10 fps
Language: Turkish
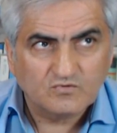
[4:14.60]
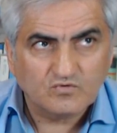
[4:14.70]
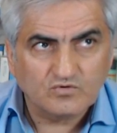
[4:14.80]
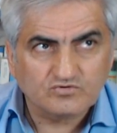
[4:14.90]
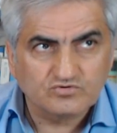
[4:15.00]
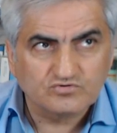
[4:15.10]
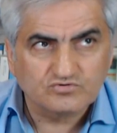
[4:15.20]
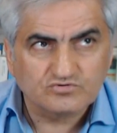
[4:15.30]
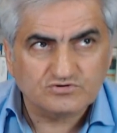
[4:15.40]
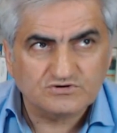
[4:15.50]

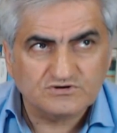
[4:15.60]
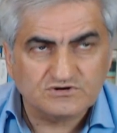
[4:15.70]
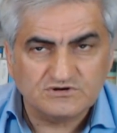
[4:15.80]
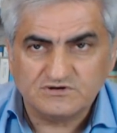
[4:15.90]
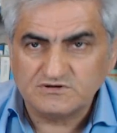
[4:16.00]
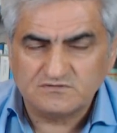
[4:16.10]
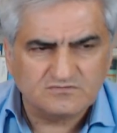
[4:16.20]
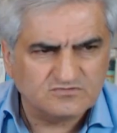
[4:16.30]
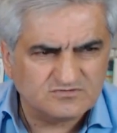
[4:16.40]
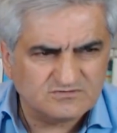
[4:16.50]
32 yıl,
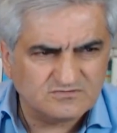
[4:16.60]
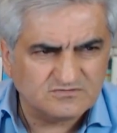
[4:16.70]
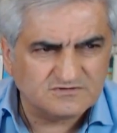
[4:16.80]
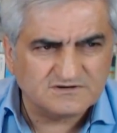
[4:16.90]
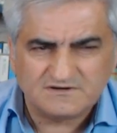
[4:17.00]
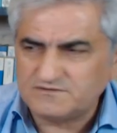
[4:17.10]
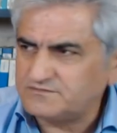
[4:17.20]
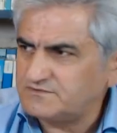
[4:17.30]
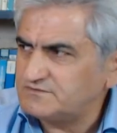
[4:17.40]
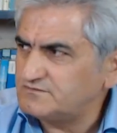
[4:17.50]
30, 32 yıl mı?
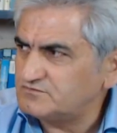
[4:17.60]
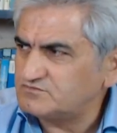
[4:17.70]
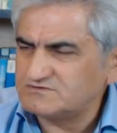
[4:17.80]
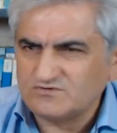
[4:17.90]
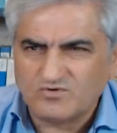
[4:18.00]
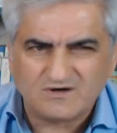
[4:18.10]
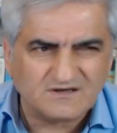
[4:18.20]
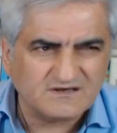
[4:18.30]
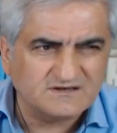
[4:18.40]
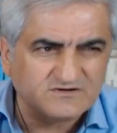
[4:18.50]
O
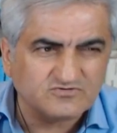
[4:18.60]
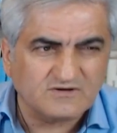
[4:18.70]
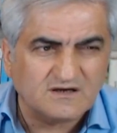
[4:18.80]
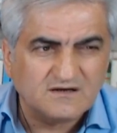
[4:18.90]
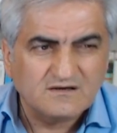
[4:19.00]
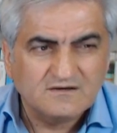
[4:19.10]
kadar yıl sonra